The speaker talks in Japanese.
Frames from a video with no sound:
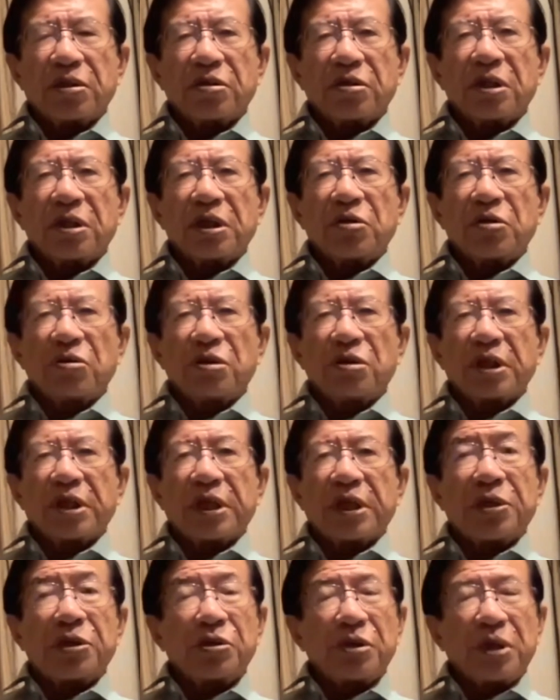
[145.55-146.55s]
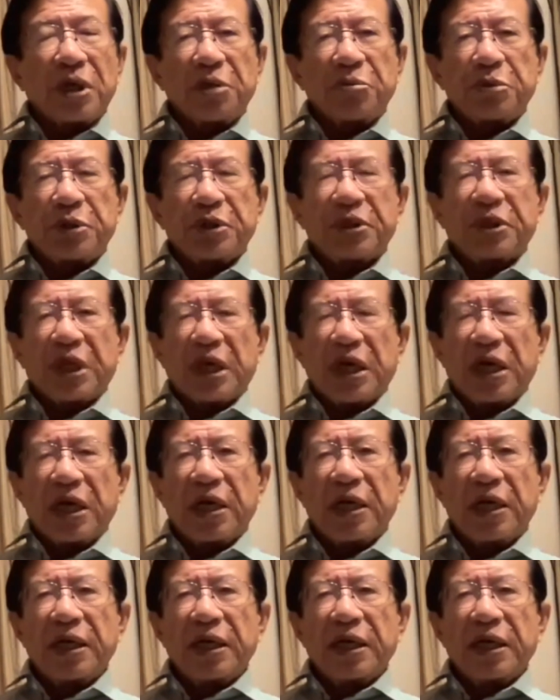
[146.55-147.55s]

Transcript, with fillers: ていうのはいろんな研究がありますが、